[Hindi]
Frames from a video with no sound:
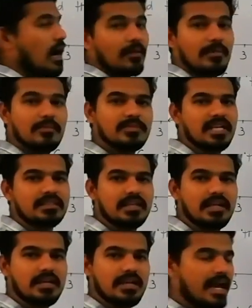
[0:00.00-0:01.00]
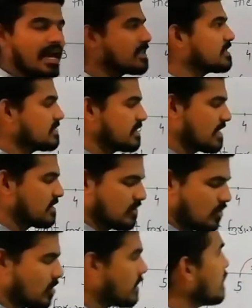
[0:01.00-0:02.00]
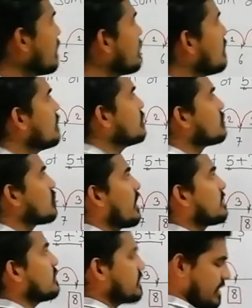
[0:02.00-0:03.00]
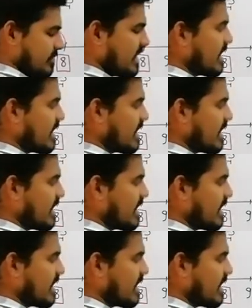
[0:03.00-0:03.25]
अब हम देखते हैं एक्सरसाइज ओके सो एक्सरसाइज में